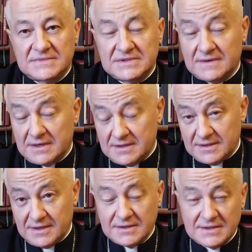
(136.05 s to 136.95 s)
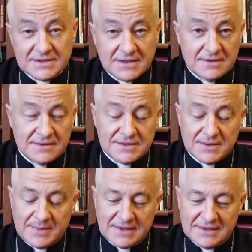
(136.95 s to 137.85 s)
z Ewangelii na 11
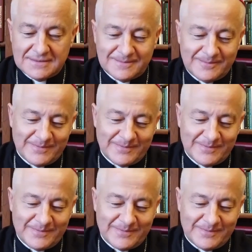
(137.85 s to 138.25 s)
listopada.